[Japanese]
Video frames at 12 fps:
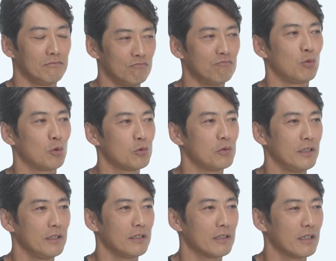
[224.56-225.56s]
うん、僕
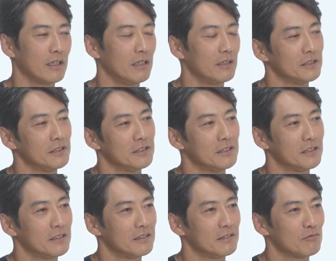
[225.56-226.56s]
はなんか
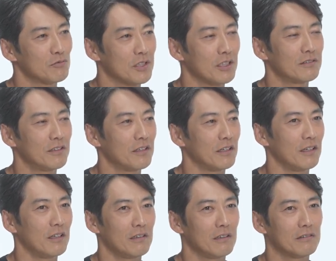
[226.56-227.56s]
使ってて
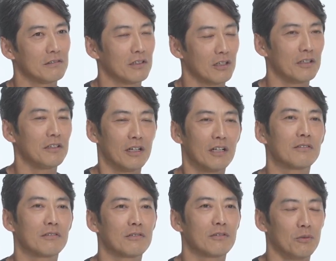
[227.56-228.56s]
なんかいいな
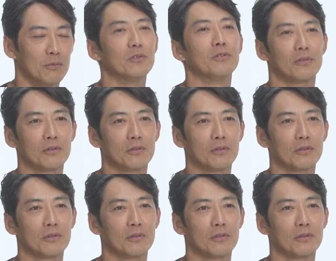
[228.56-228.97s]
と思うの